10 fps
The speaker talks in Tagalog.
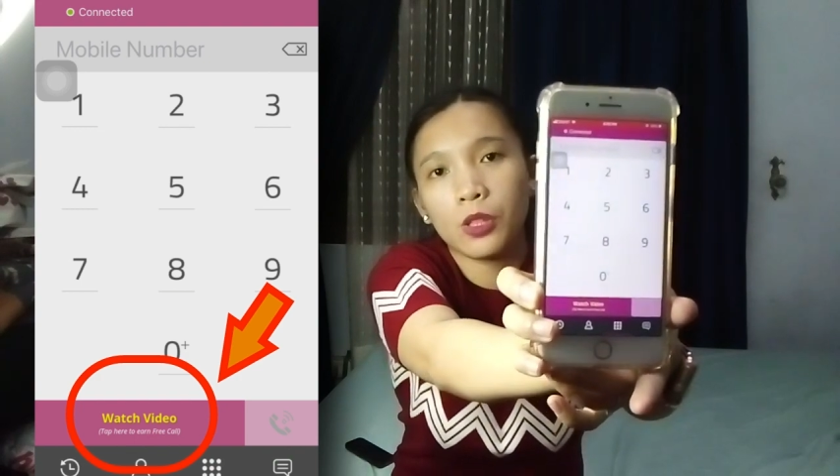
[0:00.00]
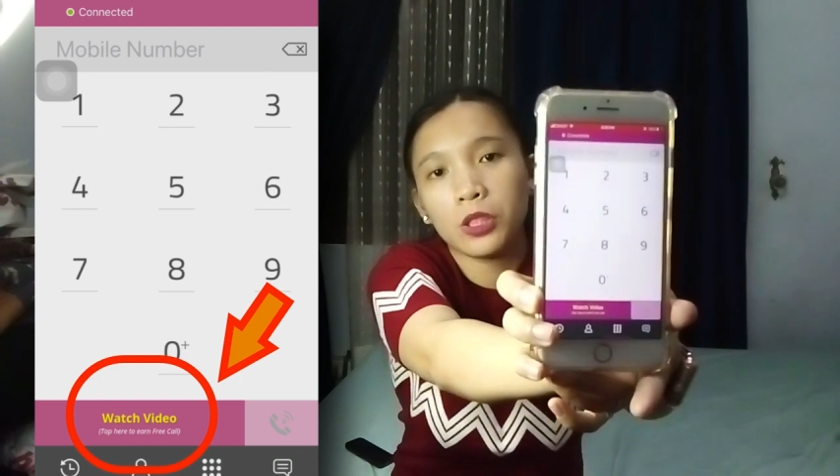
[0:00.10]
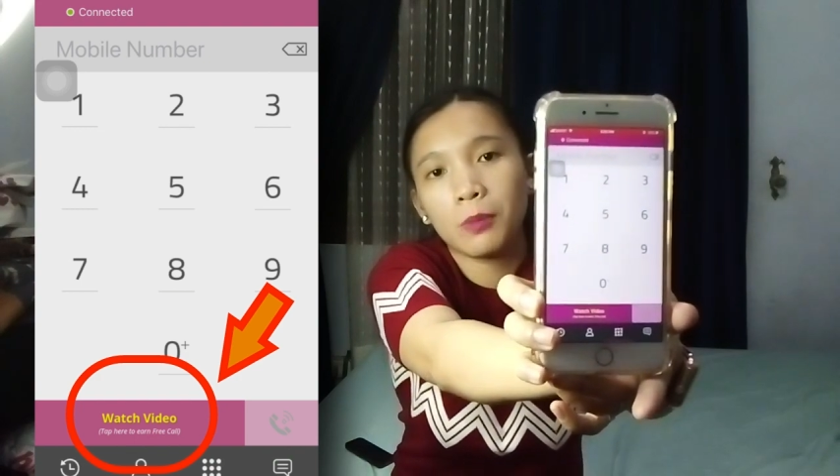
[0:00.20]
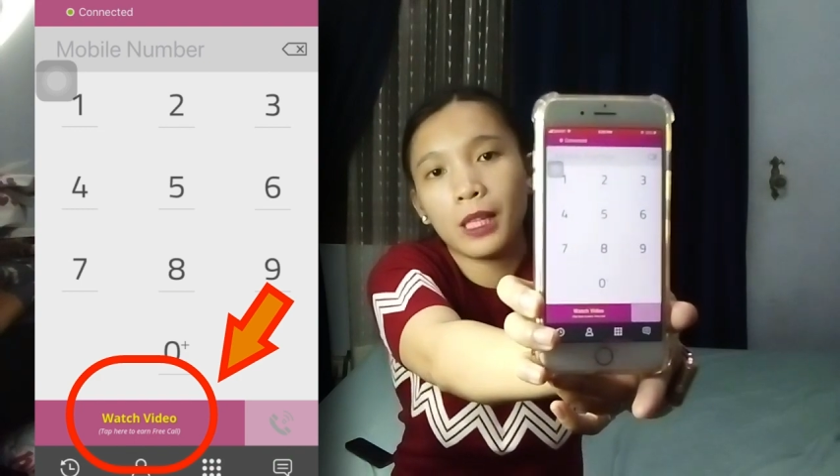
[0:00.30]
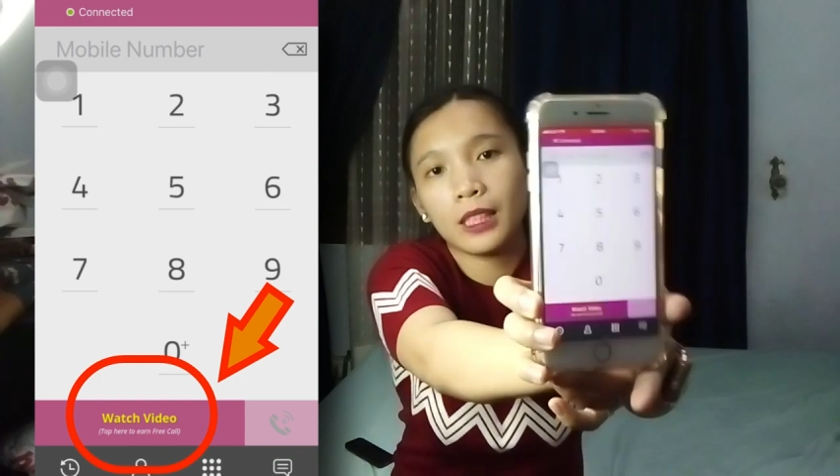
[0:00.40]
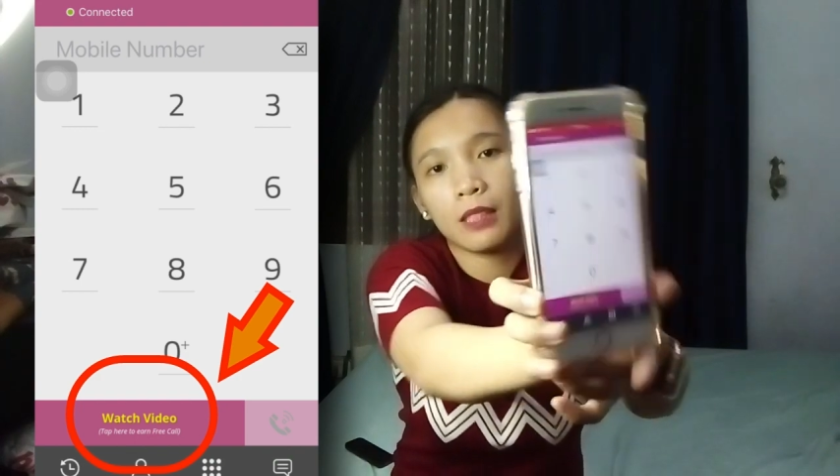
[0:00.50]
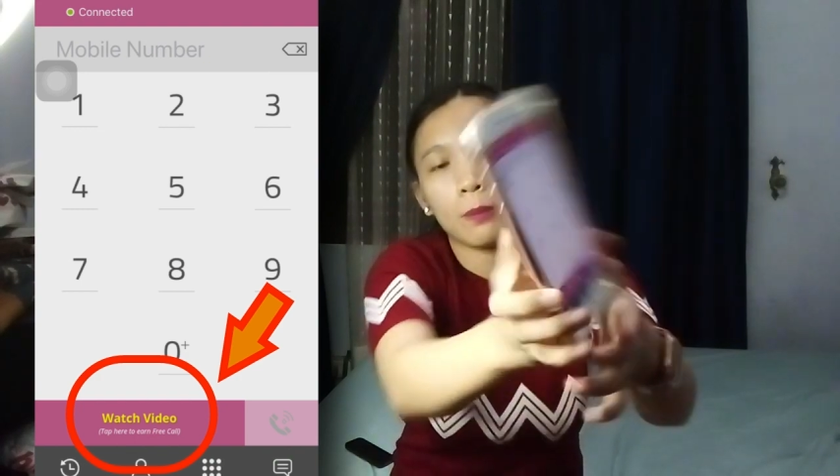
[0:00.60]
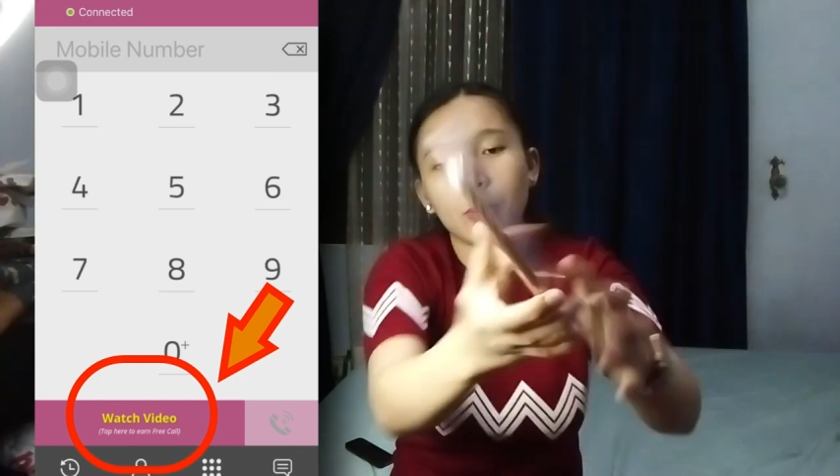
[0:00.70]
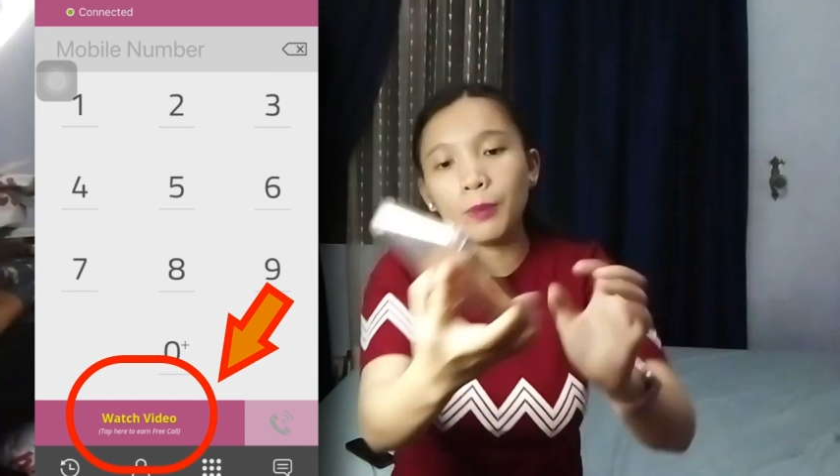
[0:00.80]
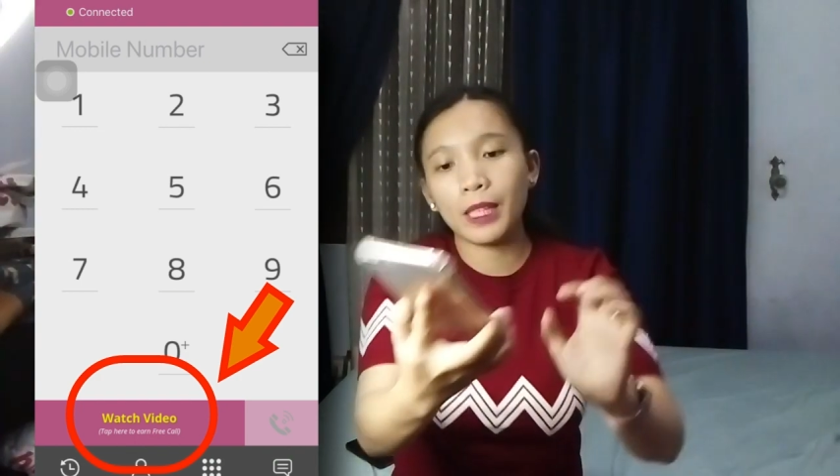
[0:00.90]
automatic
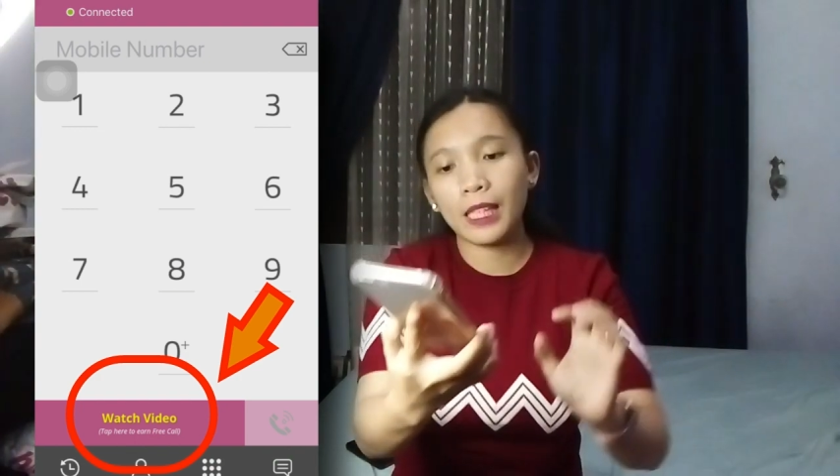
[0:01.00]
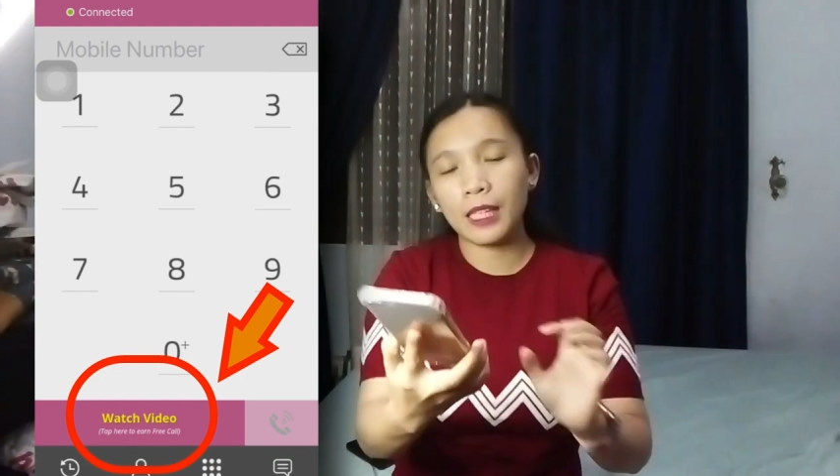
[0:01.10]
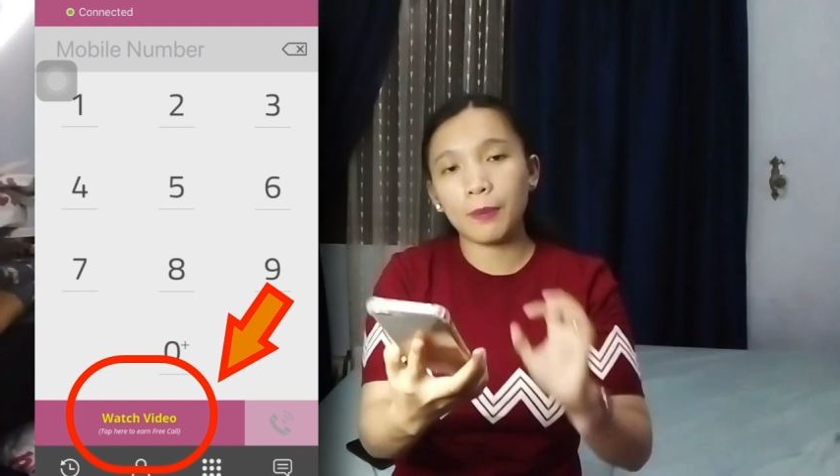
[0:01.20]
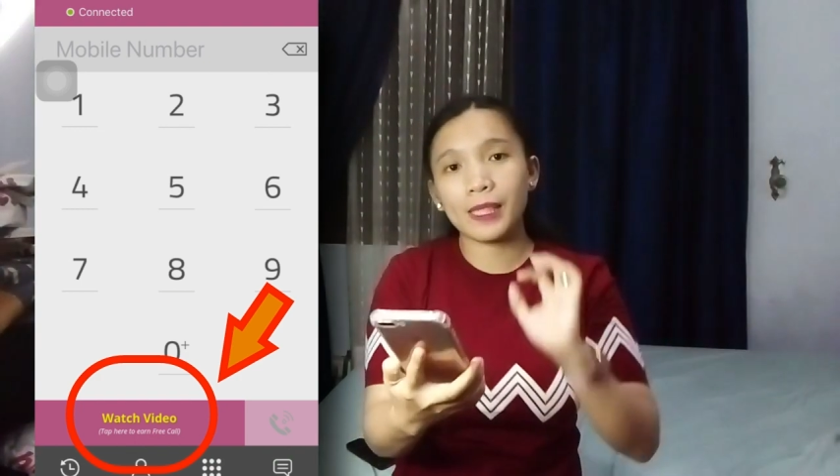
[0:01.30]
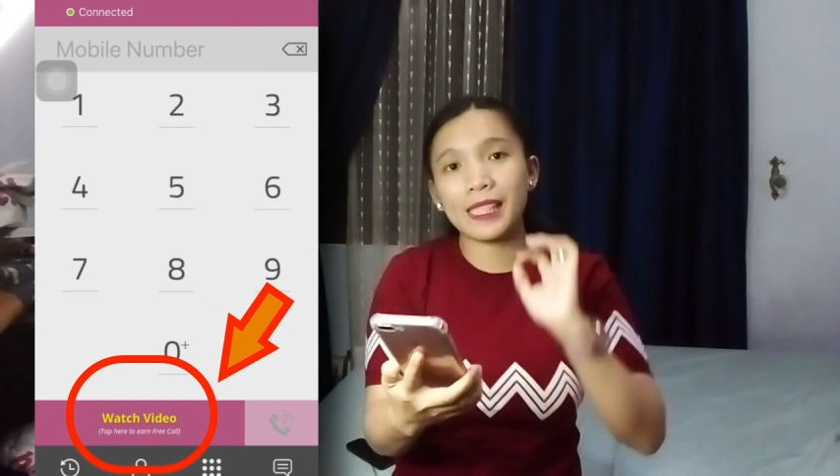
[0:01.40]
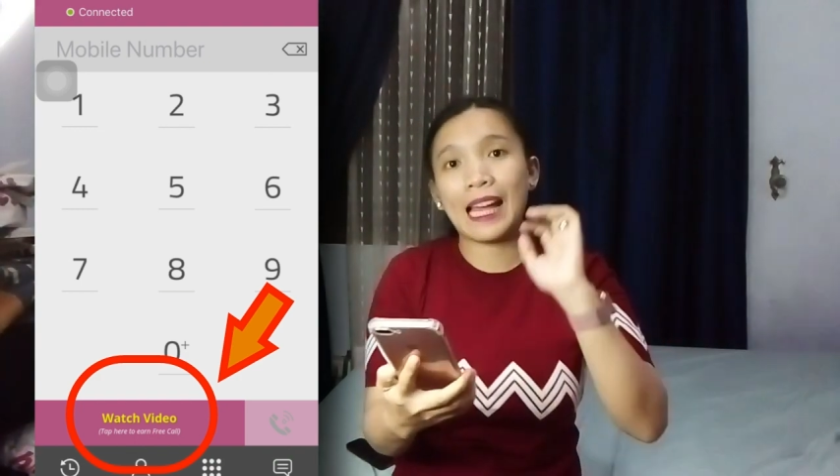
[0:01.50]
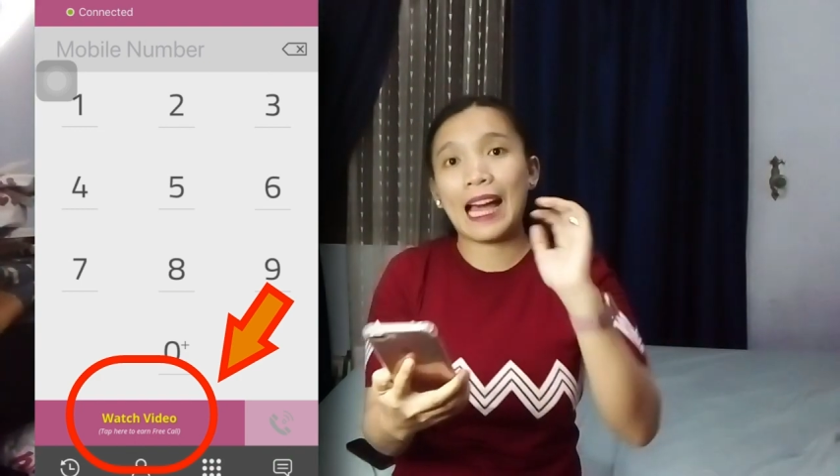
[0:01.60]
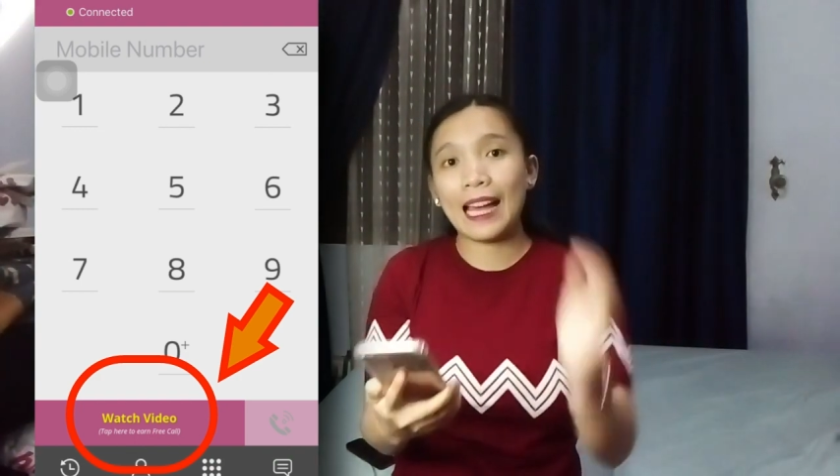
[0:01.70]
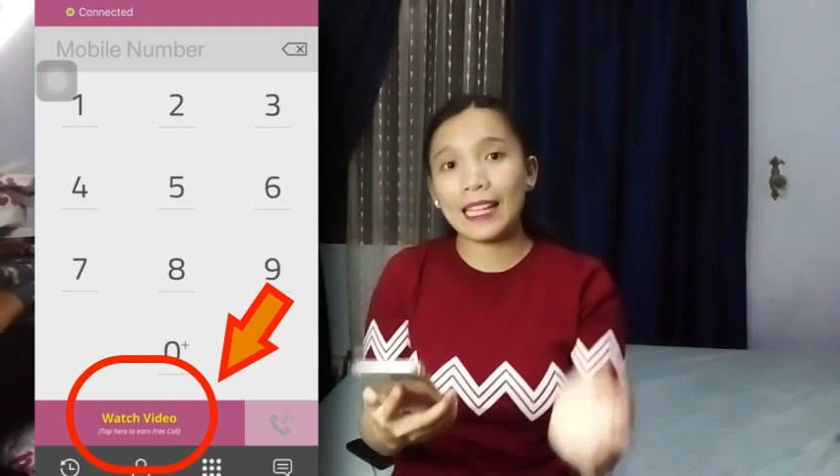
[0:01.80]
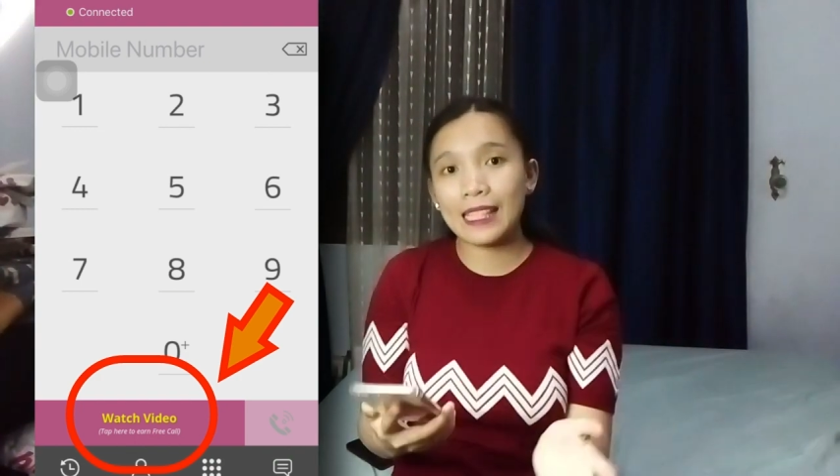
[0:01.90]
po may lalabas na
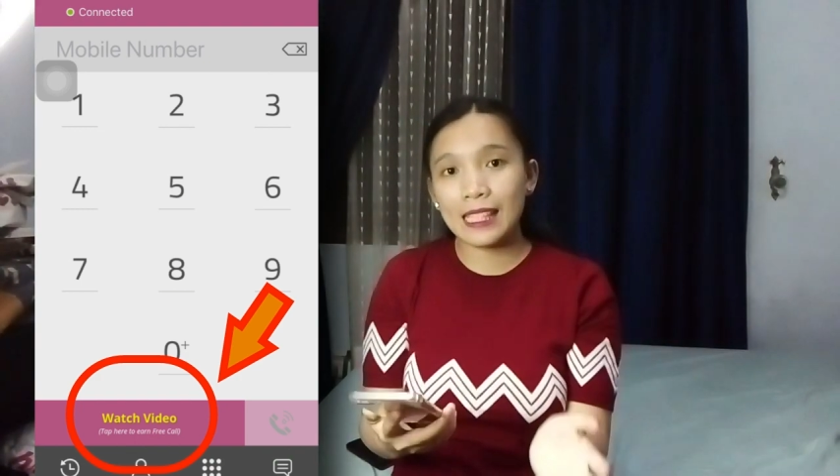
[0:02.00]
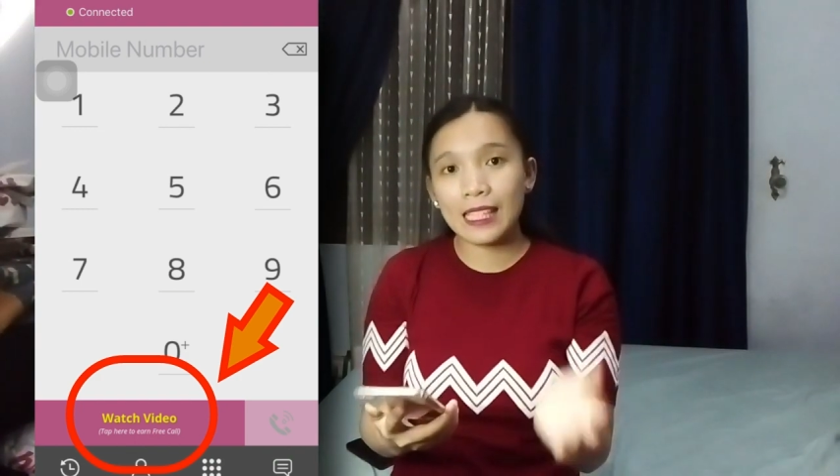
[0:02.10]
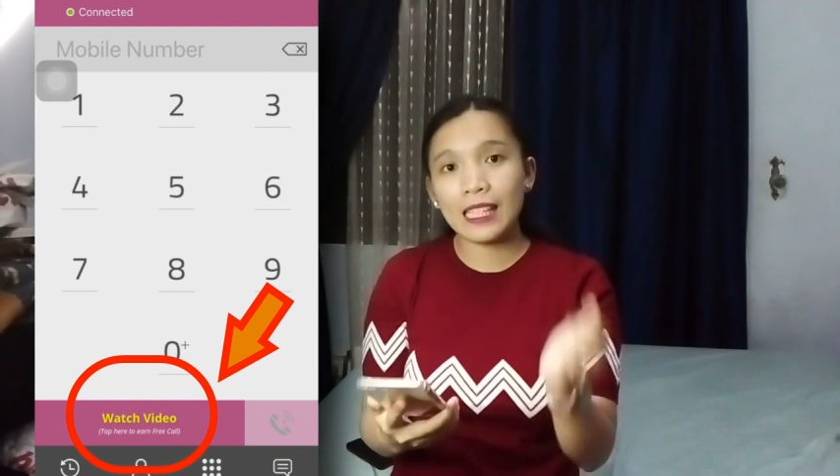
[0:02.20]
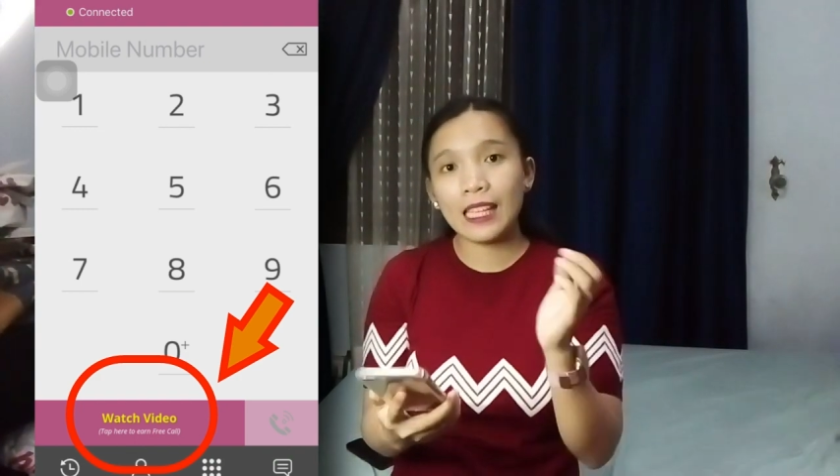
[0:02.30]
ads.